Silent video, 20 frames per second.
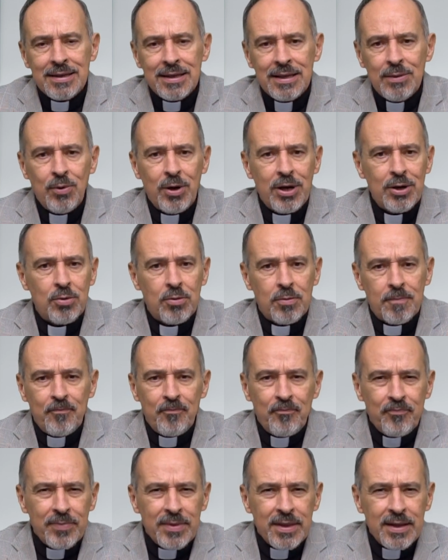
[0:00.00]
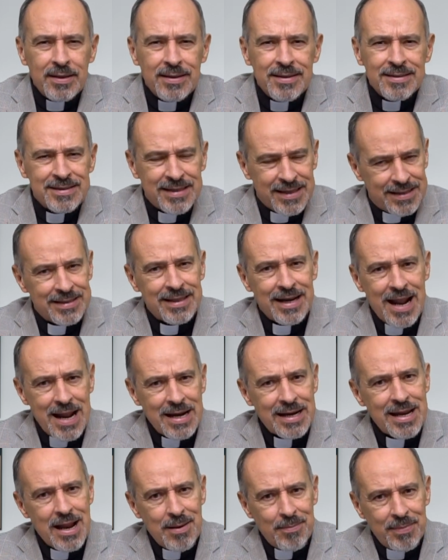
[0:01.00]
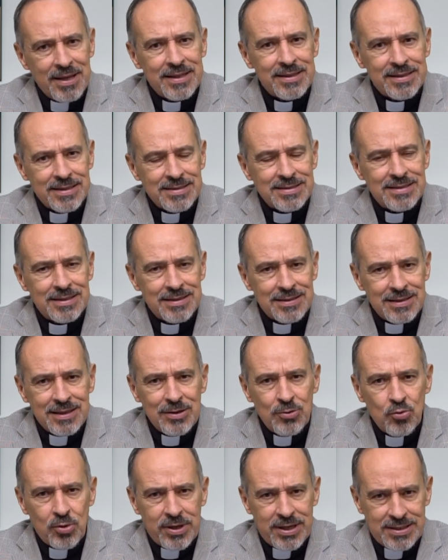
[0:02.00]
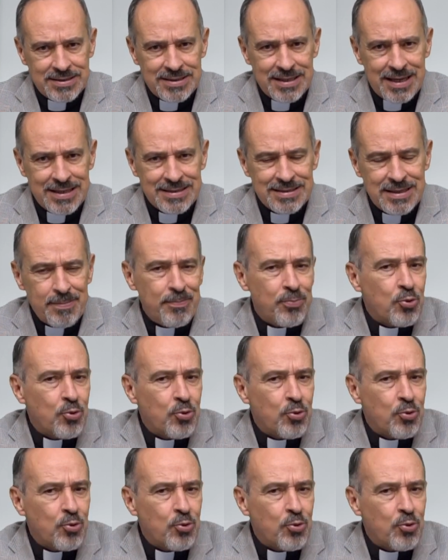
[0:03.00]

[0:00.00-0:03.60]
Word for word: Y bueno, ¿Tendrá realmente sentido casarse?